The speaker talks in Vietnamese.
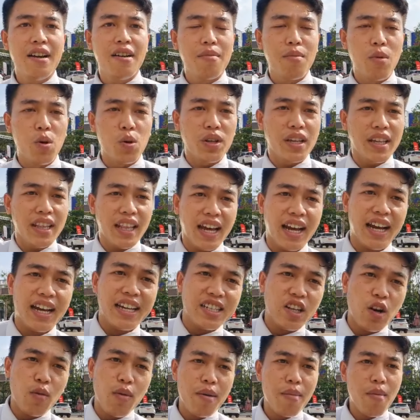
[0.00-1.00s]

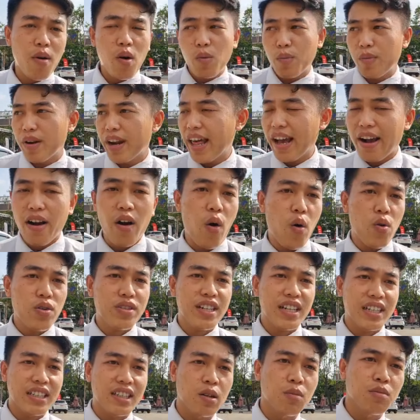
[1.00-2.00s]
192611 để đạt hỗ
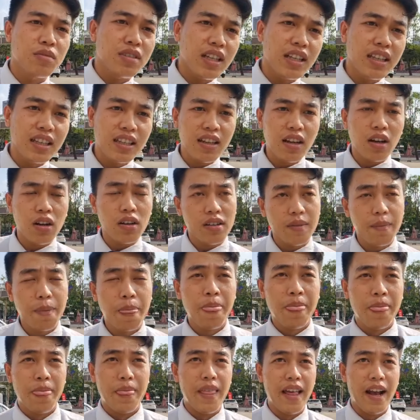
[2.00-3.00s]
trợ thông
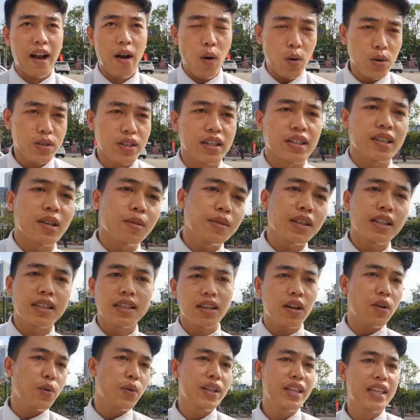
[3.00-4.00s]
tin
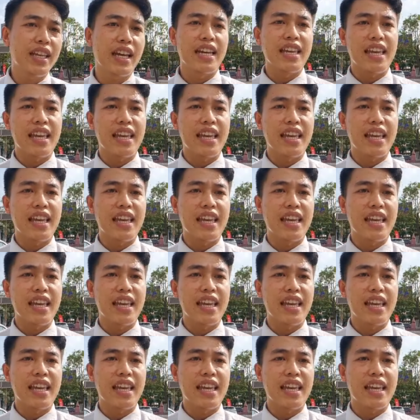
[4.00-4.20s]
cho quý anh chị